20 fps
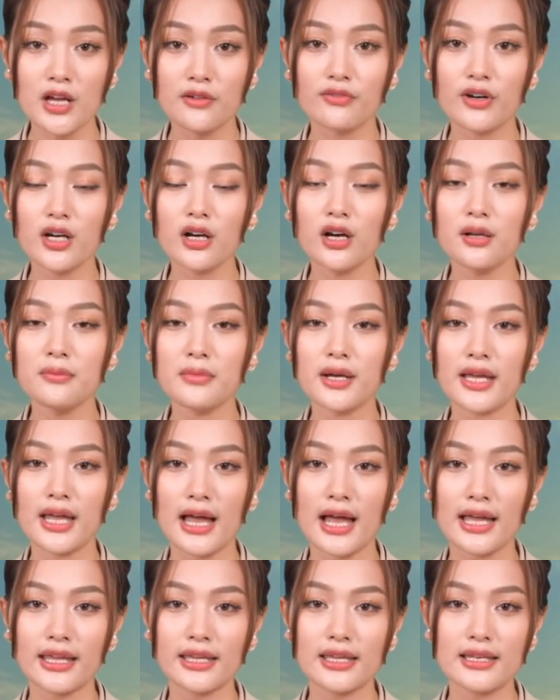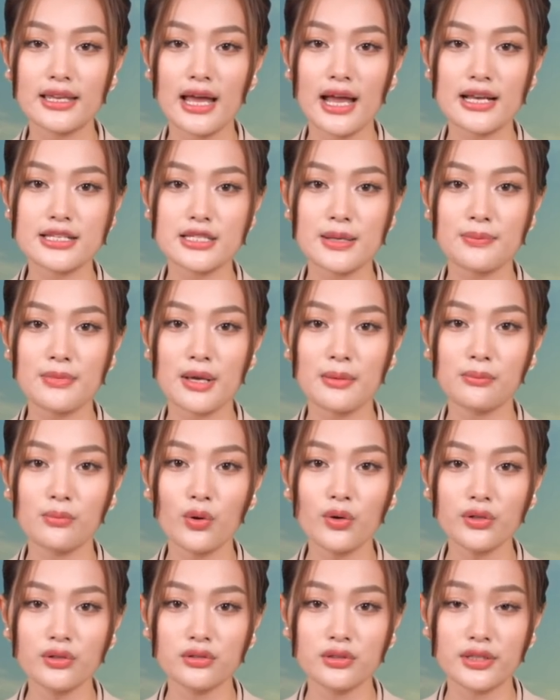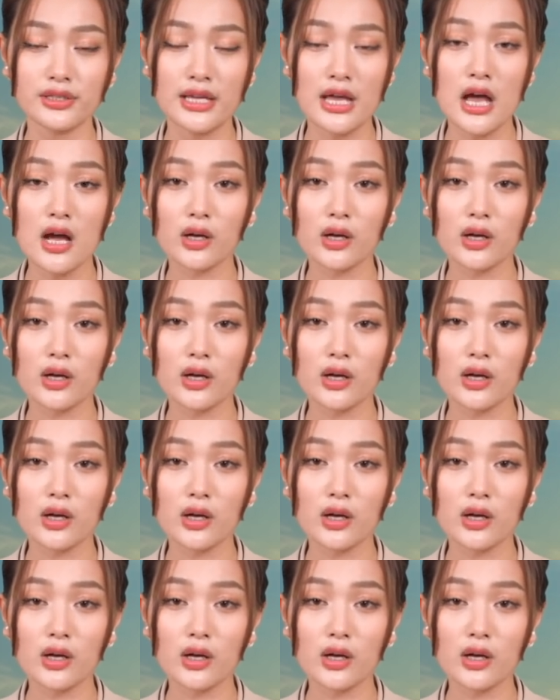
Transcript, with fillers: với hơn 12.251 người